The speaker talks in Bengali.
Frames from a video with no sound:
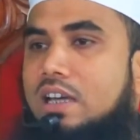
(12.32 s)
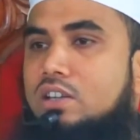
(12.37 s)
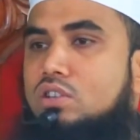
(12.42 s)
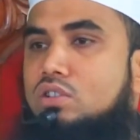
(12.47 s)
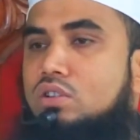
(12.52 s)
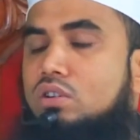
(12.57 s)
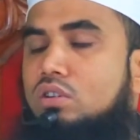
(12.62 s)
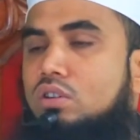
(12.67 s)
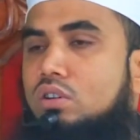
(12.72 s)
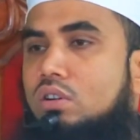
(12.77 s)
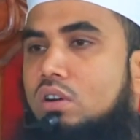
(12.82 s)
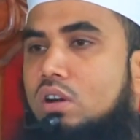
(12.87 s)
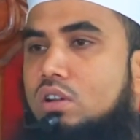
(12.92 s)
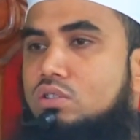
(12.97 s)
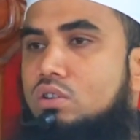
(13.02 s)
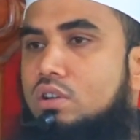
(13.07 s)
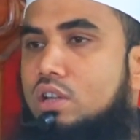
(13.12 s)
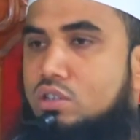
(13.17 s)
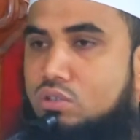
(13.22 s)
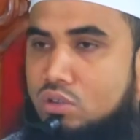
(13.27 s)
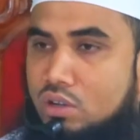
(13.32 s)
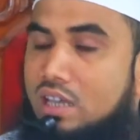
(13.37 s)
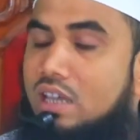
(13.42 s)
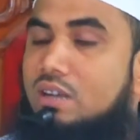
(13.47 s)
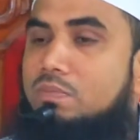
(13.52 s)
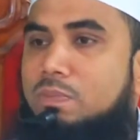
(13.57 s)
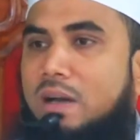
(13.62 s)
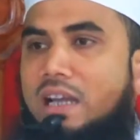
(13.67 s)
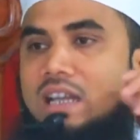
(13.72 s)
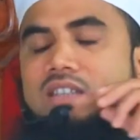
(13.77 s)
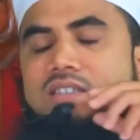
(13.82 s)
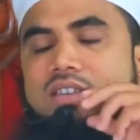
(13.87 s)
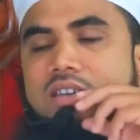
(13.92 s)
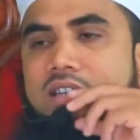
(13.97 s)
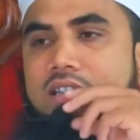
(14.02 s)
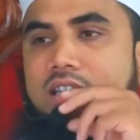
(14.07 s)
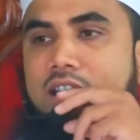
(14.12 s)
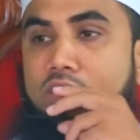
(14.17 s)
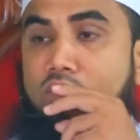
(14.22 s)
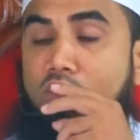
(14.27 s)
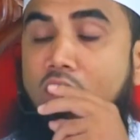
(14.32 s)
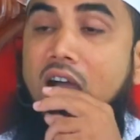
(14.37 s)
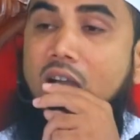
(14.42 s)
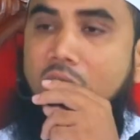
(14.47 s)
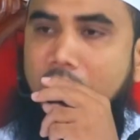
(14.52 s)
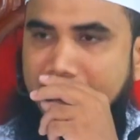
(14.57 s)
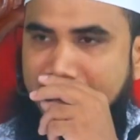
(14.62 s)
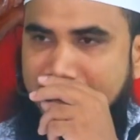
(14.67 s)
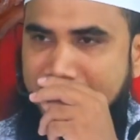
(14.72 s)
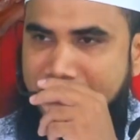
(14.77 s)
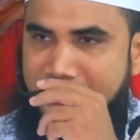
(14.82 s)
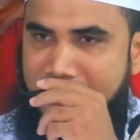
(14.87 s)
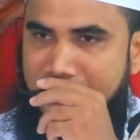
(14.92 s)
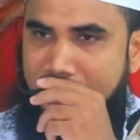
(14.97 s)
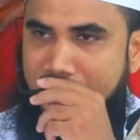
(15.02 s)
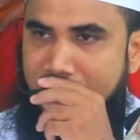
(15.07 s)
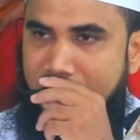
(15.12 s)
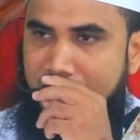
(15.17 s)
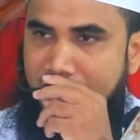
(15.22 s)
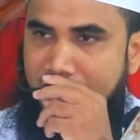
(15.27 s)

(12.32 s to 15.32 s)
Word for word: তার জন্য অজরে চোখের পানি ছেড়ে দিয়ে দোয়া করতেছেন